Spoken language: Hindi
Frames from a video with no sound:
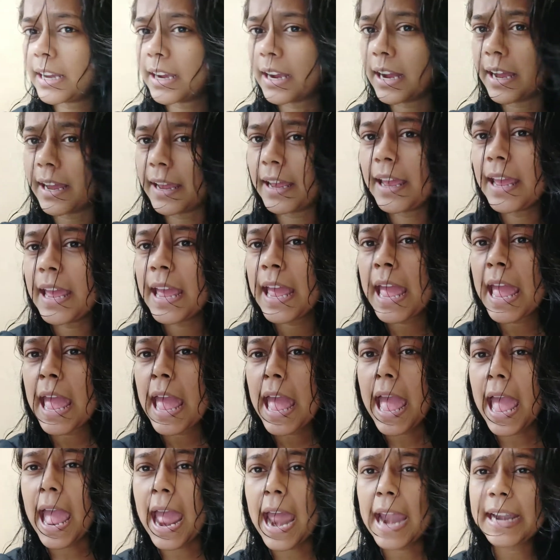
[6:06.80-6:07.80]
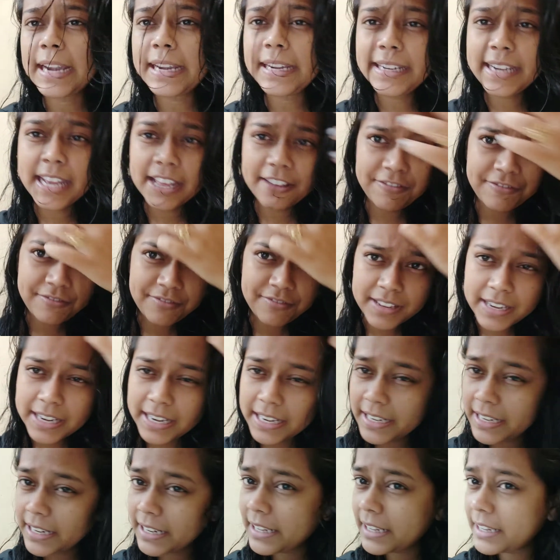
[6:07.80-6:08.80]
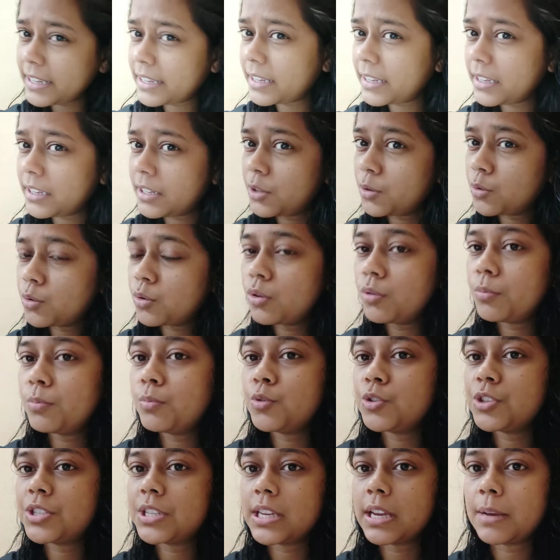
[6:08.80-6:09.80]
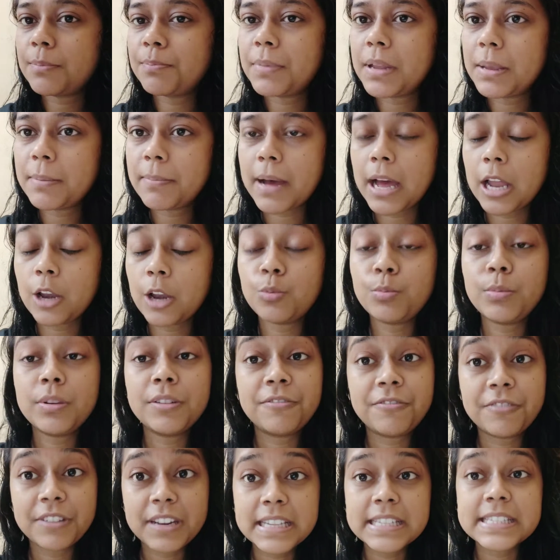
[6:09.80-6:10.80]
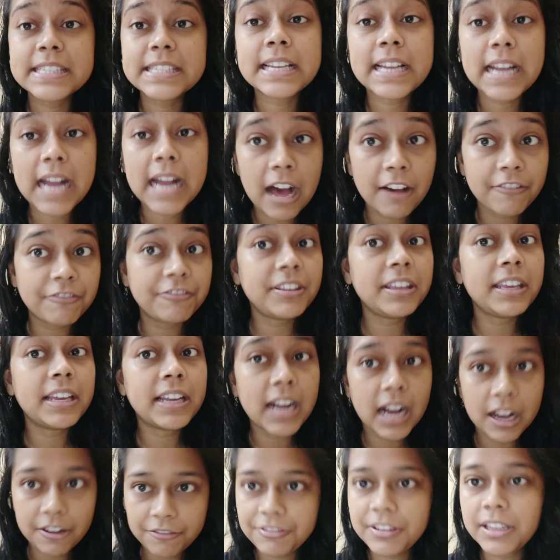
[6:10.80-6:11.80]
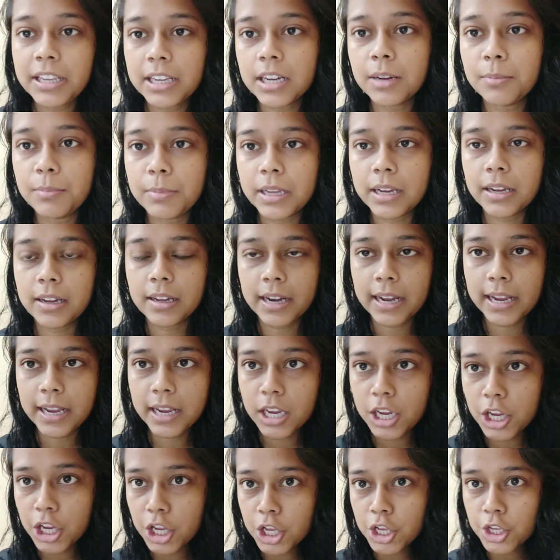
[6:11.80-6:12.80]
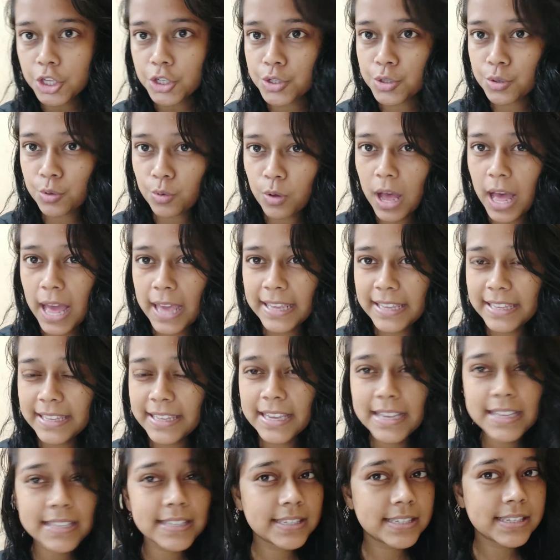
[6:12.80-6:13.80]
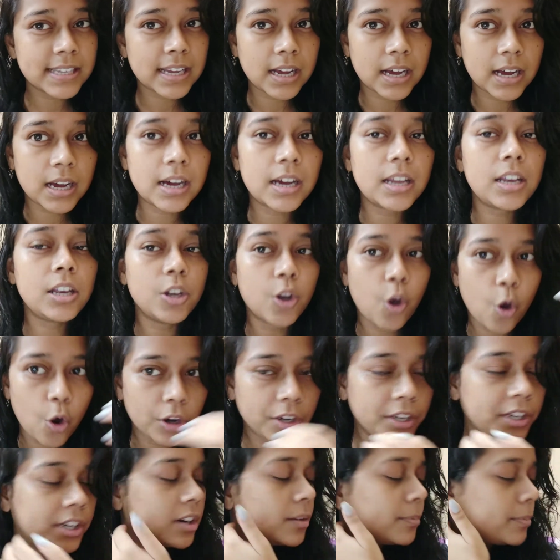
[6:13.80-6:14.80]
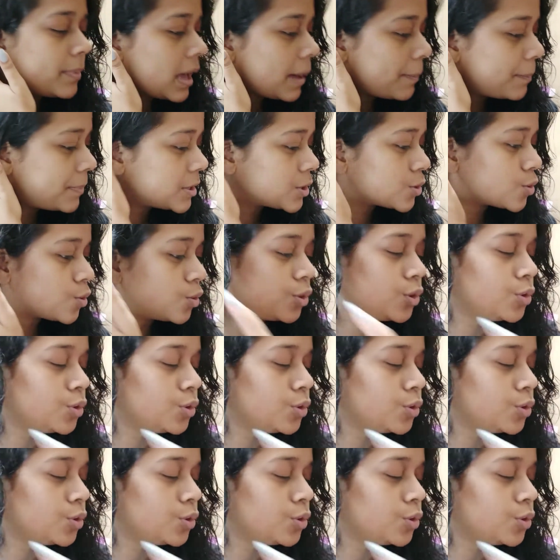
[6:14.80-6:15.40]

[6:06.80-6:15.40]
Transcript: नहीं लगाया है एंड डेफिनेटली यू नो मुझे अपने बालों में फ्रिज काफी काफी कम लग रहा है सो आई गेस हाँ लॉन्ग टर्म में आप